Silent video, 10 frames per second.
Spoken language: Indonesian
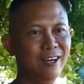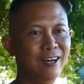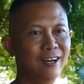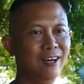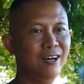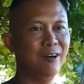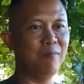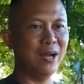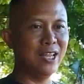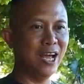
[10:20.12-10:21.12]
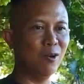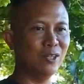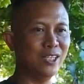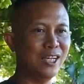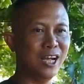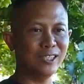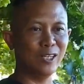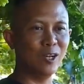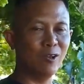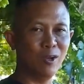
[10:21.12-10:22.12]
e, banyak nutrisi yang
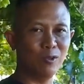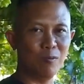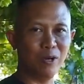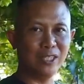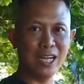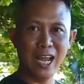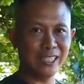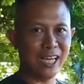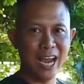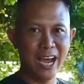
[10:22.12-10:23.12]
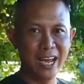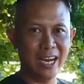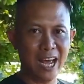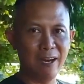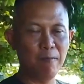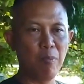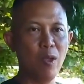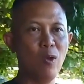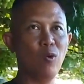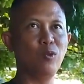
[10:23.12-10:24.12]
kesedot oleh kutu perisai yang saya heran
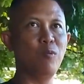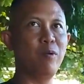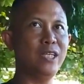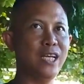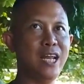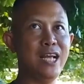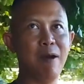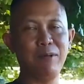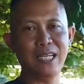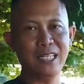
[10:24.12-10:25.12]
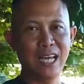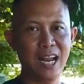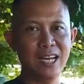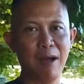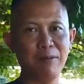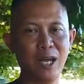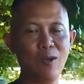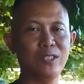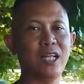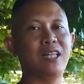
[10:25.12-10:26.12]
kutu perisai ini nggak bisa jalan nggak
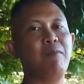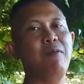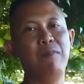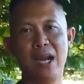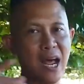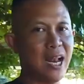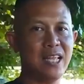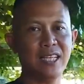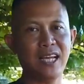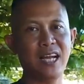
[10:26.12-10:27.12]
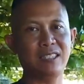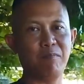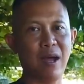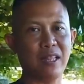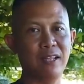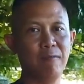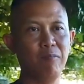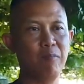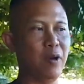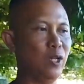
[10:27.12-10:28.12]
bisa loncat tapi beranaknya sangat cepat
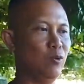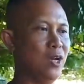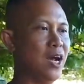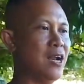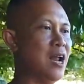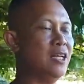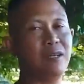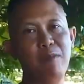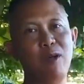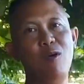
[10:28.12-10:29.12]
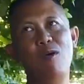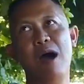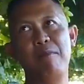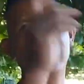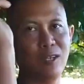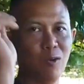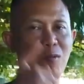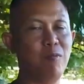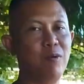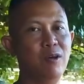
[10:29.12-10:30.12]
begitu dia kena seminggu hampir
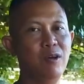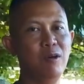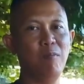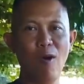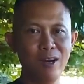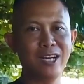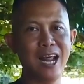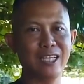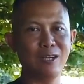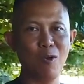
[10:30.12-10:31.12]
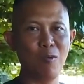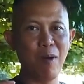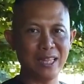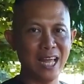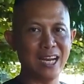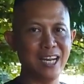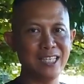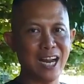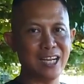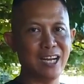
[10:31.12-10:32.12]
seluruh pohon kena seluruh batang
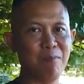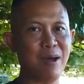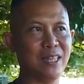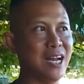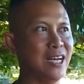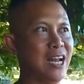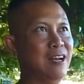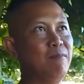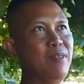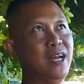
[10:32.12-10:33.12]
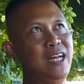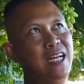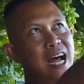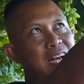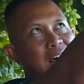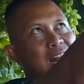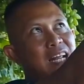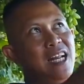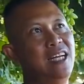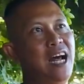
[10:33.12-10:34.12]
dia nyerangnya di batang dan di dahan-dahan
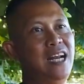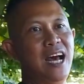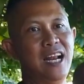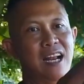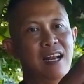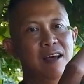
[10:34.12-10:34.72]
ini dahan-dahan